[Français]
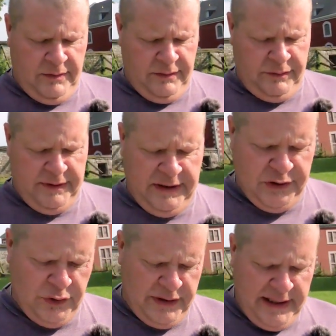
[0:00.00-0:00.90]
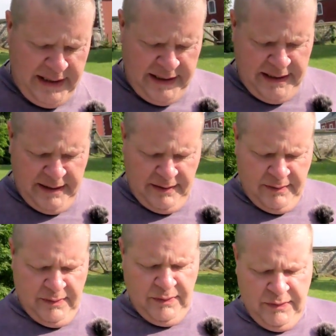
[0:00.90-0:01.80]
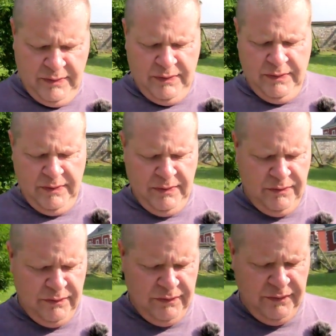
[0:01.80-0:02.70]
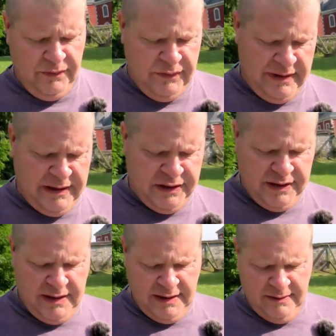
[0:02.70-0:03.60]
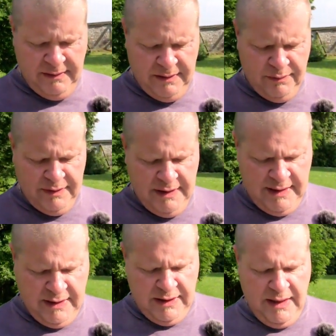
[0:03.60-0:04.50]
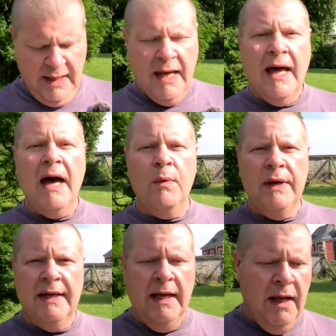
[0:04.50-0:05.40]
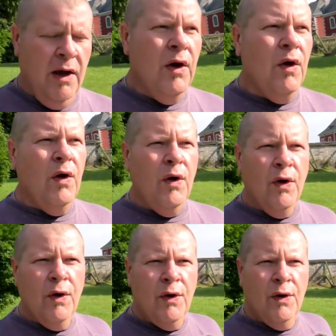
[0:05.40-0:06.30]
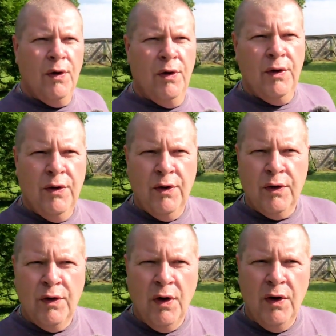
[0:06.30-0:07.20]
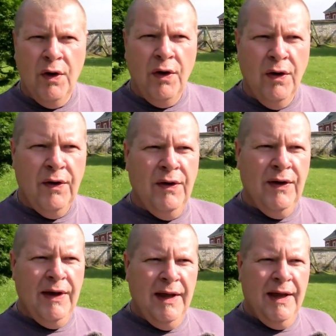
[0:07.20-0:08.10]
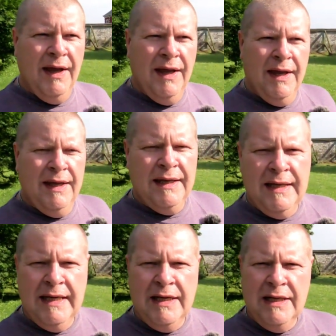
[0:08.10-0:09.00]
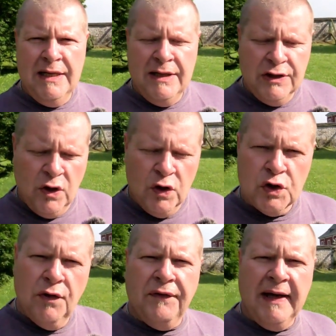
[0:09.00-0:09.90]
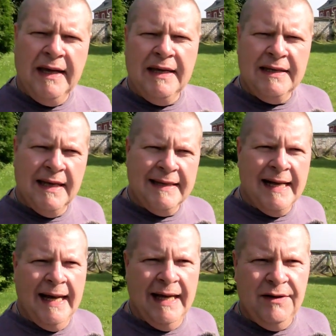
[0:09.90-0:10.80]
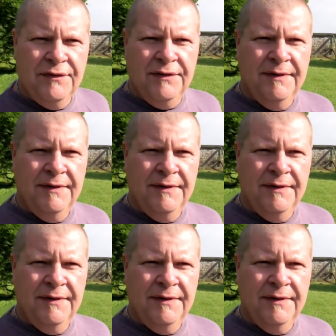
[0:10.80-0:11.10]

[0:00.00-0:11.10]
attendez que je lis. Nouveau sur la chaîne, abonnés. Ah oui. Euh, quand, il, quand je ferai des, des lives,